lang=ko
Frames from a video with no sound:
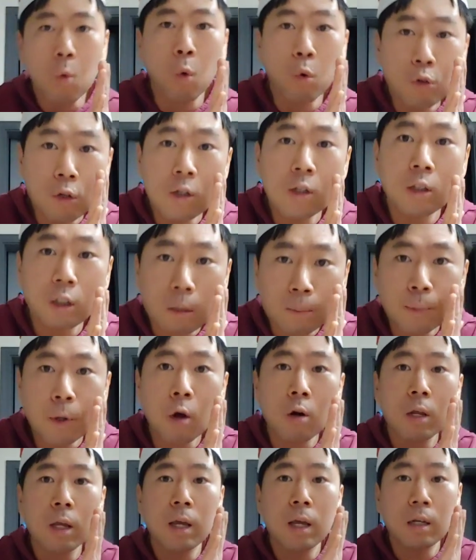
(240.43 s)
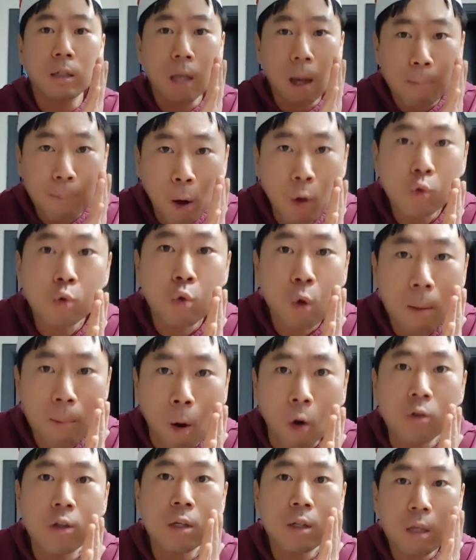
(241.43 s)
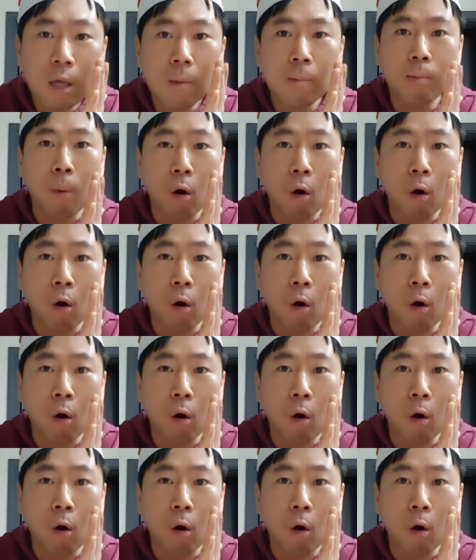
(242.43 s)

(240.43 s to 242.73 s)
오늘은 특별히 그냥 평소에 먹는 게,